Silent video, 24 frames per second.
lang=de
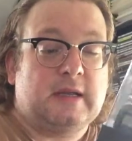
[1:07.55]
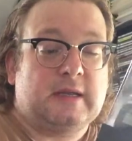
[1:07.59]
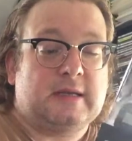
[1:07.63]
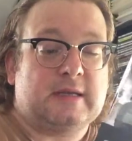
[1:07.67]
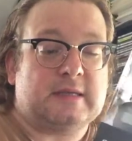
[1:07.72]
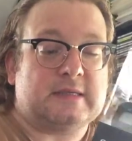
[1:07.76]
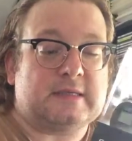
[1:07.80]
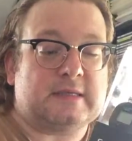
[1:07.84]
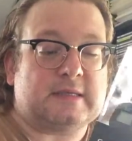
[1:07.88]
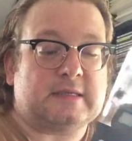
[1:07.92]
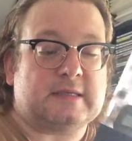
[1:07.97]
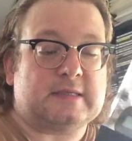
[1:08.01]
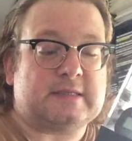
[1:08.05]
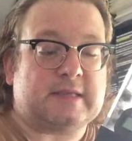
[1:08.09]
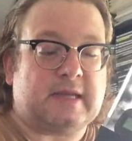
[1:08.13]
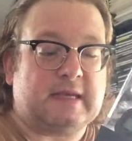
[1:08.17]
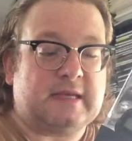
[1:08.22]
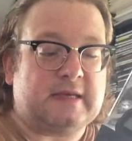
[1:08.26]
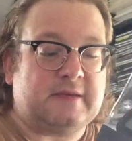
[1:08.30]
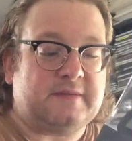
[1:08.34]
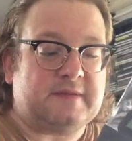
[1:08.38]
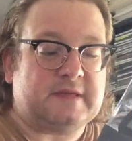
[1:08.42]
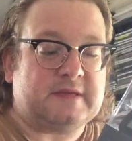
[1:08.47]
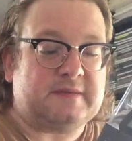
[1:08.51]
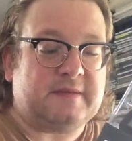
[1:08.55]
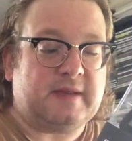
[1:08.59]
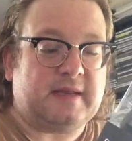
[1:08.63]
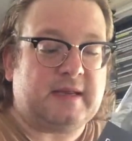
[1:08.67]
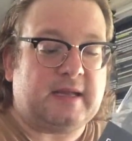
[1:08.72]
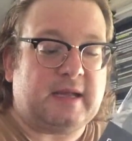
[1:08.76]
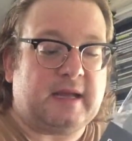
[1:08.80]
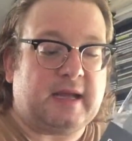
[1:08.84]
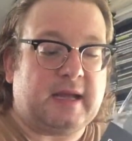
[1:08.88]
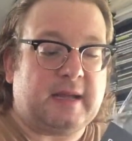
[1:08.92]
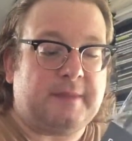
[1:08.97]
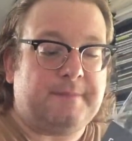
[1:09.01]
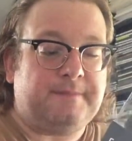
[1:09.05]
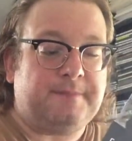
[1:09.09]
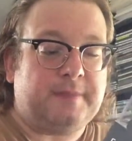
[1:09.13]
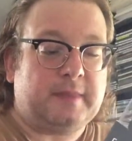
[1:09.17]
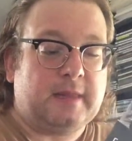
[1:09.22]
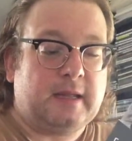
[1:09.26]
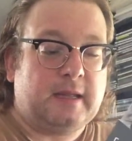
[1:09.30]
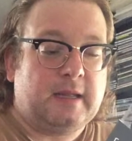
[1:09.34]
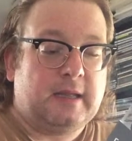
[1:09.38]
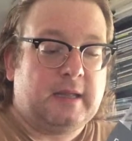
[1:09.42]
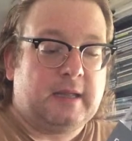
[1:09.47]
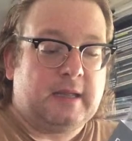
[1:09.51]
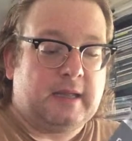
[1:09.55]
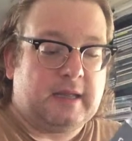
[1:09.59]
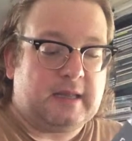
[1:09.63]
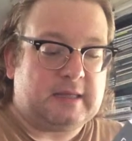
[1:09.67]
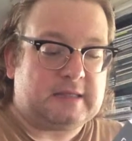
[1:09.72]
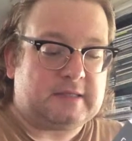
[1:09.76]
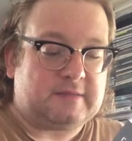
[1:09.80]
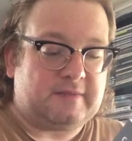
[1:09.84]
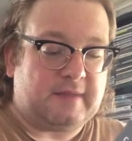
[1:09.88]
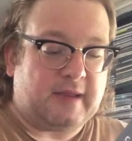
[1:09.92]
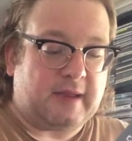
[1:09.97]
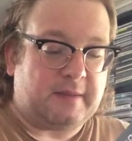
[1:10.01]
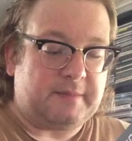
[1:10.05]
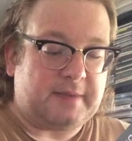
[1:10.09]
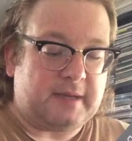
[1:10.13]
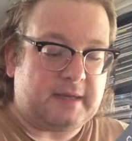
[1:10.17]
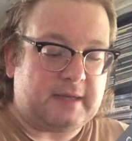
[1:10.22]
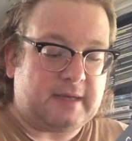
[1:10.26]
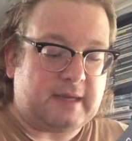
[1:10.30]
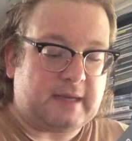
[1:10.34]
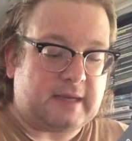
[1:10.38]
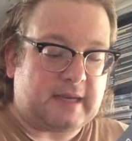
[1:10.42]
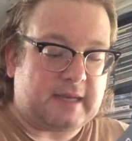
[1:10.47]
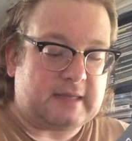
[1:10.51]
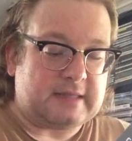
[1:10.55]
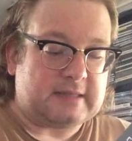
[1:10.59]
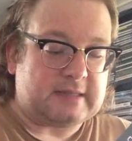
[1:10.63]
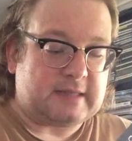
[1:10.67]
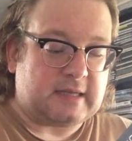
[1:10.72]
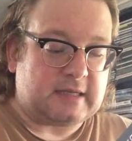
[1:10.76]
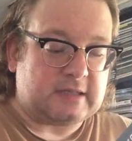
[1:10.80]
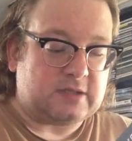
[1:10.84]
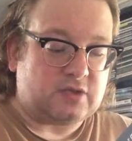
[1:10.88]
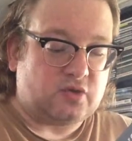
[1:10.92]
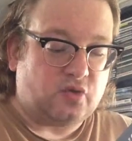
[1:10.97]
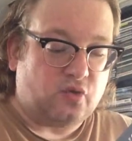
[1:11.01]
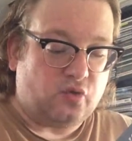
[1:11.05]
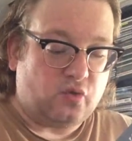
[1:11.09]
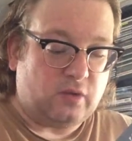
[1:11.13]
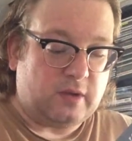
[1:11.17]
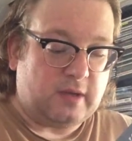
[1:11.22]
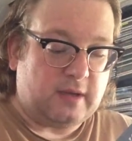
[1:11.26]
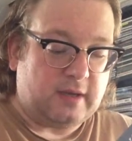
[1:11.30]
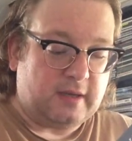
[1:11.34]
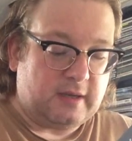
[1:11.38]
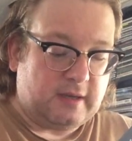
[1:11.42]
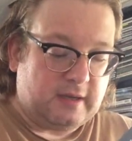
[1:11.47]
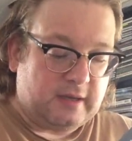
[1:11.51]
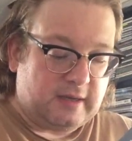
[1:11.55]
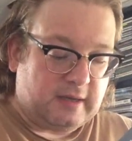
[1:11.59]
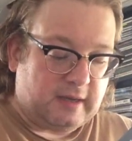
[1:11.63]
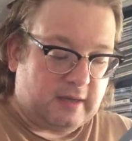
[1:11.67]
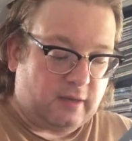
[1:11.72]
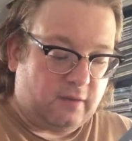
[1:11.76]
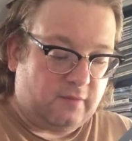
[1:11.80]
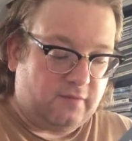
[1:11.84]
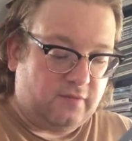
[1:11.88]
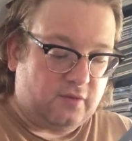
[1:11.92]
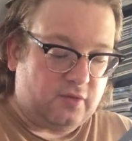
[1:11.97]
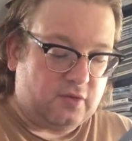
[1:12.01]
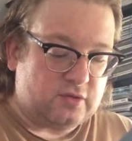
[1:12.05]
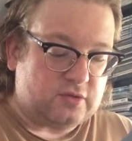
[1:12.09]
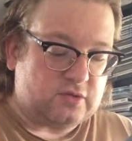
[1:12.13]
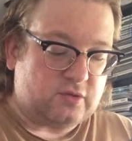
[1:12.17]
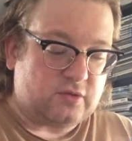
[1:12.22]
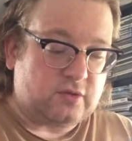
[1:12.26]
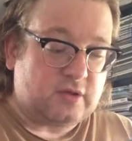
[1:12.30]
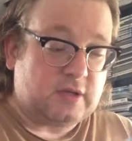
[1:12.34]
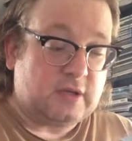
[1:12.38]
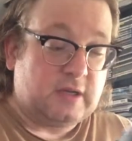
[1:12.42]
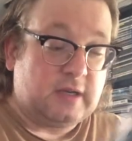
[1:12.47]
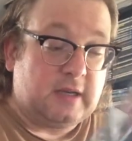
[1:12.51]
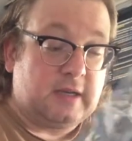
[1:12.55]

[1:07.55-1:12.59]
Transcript: Das Interessante, was wir hier haben, ist, wir haben ja eine ganz, ganz hohe Auflösung,